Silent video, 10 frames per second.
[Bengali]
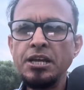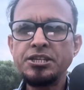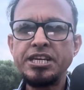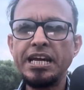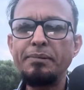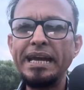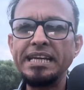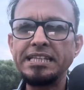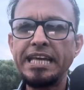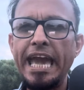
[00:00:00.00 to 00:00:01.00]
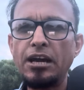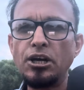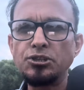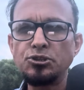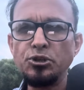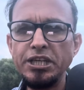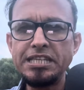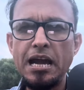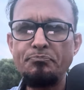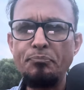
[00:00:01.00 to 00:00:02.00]
সেনাবাহিনীতে এখন
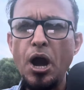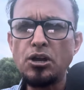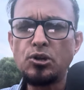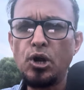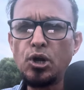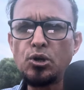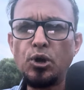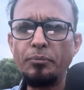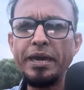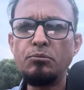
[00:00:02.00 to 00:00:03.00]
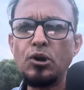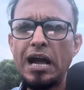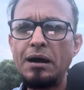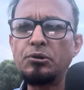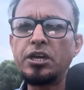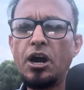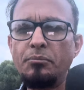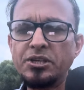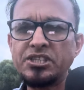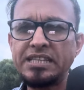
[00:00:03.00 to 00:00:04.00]
দুইটা পক্ষ খুবই মুখামুখি
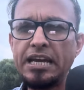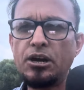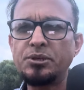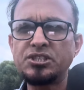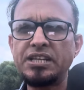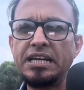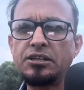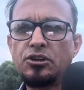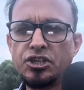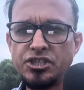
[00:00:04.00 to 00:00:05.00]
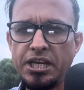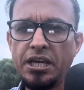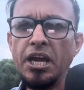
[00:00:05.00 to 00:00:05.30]
অবস্থায় অবস্থান করছে